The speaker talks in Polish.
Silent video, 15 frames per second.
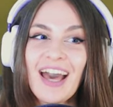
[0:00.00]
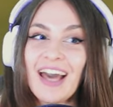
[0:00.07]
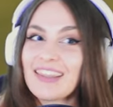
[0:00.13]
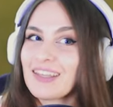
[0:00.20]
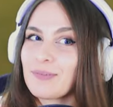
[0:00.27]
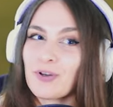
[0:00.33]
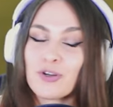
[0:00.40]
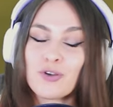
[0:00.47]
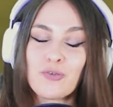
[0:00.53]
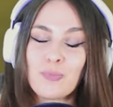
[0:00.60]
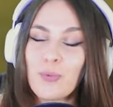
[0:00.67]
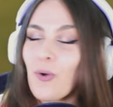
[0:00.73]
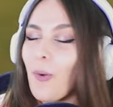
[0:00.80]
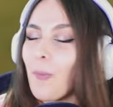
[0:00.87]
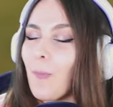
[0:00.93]
A tych blogów
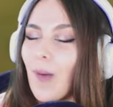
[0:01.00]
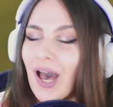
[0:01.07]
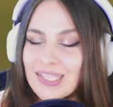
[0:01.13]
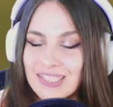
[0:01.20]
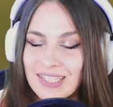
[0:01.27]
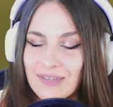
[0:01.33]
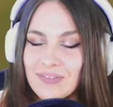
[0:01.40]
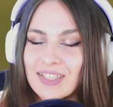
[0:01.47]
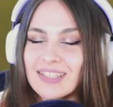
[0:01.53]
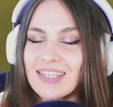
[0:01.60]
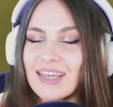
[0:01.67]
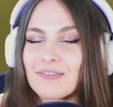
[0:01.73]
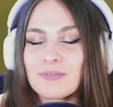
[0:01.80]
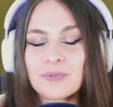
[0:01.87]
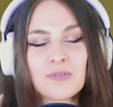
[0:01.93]
było masa
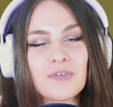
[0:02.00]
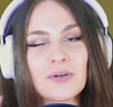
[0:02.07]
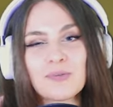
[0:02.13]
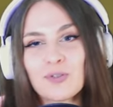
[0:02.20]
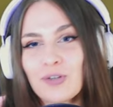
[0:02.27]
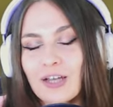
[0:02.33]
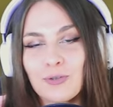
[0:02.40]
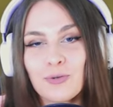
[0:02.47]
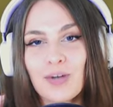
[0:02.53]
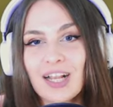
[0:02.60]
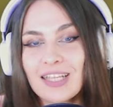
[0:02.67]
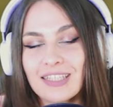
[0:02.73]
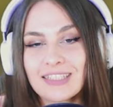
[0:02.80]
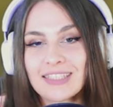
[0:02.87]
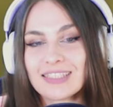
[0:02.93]
wtedy. Ja wiem, że wam to
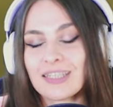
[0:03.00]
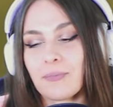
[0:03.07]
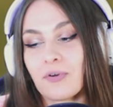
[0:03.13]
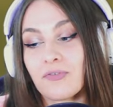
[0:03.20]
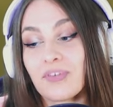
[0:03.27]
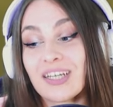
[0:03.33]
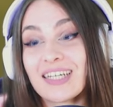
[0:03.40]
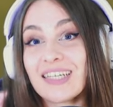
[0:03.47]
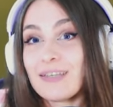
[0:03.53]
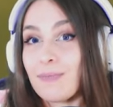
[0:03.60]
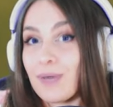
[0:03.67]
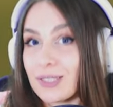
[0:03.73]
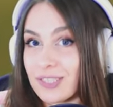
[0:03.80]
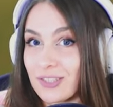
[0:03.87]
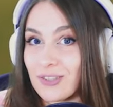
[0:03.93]
aktualnie nic nie powie,
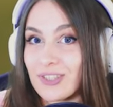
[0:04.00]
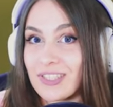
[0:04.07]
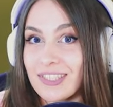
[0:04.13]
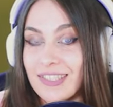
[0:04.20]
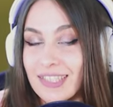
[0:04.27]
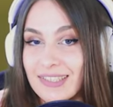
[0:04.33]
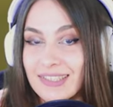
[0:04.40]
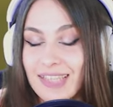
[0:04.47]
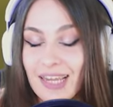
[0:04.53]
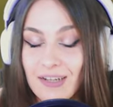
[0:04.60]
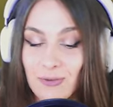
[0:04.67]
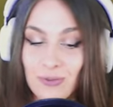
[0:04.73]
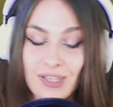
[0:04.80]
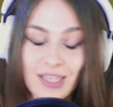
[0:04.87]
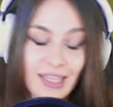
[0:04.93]
chyba, że ktoś jest tak
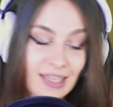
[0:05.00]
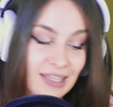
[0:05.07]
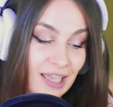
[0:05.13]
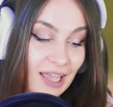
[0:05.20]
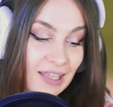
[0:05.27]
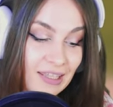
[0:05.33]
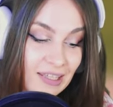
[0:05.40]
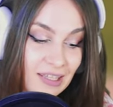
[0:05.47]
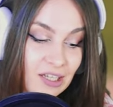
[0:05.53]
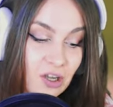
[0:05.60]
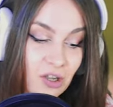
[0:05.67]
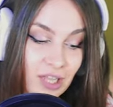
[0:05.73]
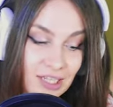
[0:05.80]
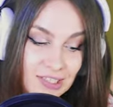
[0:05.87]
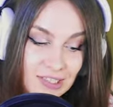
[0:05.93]
stary tutaj jak ja i, i
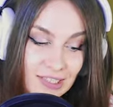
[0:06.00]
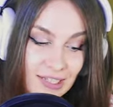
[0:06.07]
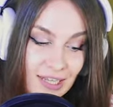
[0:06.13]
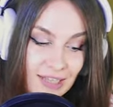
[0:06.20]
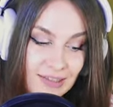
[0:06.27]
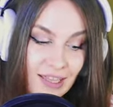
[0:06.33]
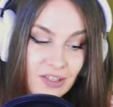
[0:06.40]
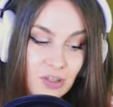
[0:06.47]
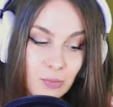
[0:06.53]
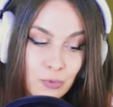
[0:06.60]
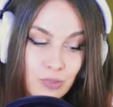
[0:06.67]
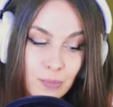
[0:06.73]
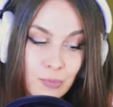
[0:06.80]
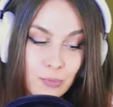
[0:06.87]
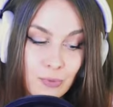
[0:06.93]
kojarzy te lata. I to
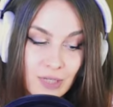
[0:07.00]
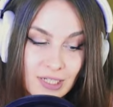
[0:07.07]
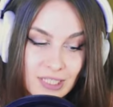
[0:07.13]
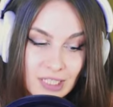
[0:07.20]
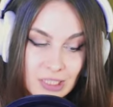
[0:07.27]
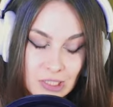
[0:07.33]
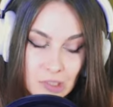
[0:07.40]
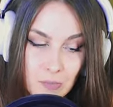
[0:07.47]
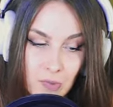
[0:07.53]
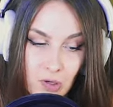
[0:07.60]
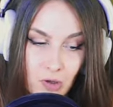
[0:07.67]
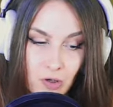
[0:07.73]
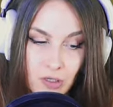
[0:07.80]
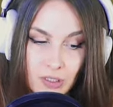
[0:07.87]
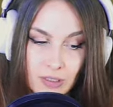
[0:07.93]
był najpopularniejszy
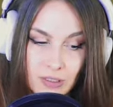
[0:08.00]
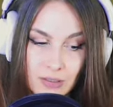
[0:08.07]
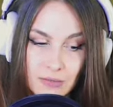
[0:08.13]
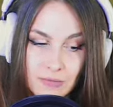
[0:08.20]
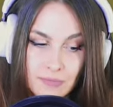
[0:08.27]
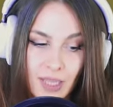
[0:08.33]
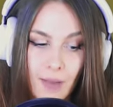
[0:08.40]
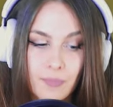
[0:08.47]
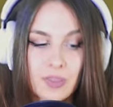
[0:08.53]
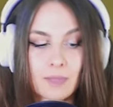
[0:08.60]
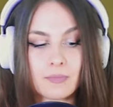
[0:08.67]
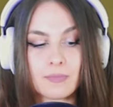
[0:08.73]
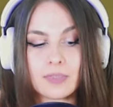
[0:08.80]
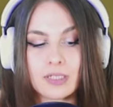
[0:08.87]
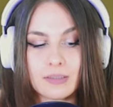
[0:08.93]
blog. Miałam
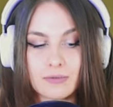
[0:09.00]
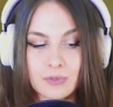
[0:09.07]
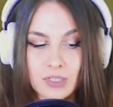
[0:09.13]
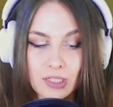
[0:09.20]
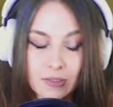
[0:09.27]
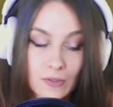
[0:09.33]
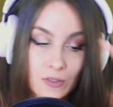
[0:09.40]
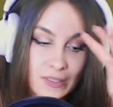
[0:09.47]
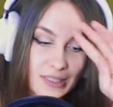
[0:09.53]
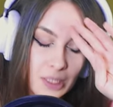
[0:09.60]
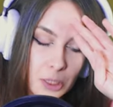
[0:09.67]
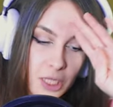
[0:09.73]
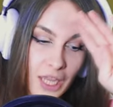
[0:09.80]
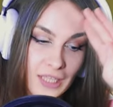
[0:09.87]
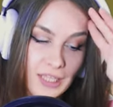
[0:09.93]
tam e, różne
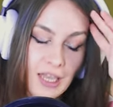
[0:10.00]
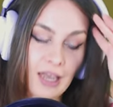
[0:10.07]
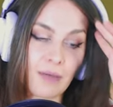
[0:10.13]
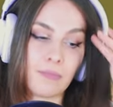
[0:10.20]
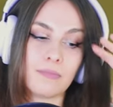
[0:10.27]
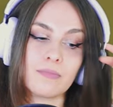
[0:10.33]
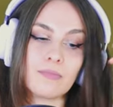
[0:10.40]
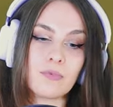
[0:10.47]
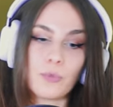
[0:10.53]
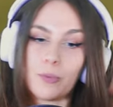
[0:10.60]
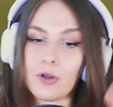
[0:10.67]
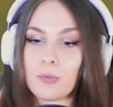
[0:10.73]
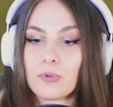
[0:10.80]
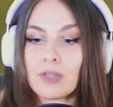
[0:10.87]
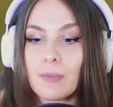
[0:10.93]
odznaczenia, mój
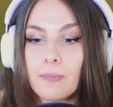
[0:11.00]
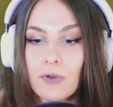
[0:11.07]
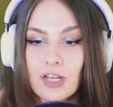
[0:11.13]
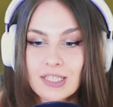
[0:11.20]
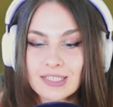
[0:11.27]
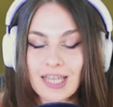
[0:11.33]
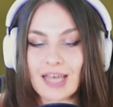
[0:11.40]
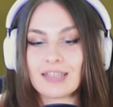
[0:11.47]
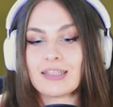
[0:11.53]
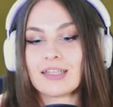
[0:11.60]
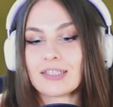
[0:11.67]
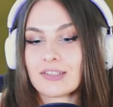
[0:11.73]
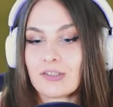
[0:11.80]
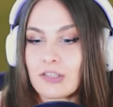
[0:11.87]
blog był tam polecany na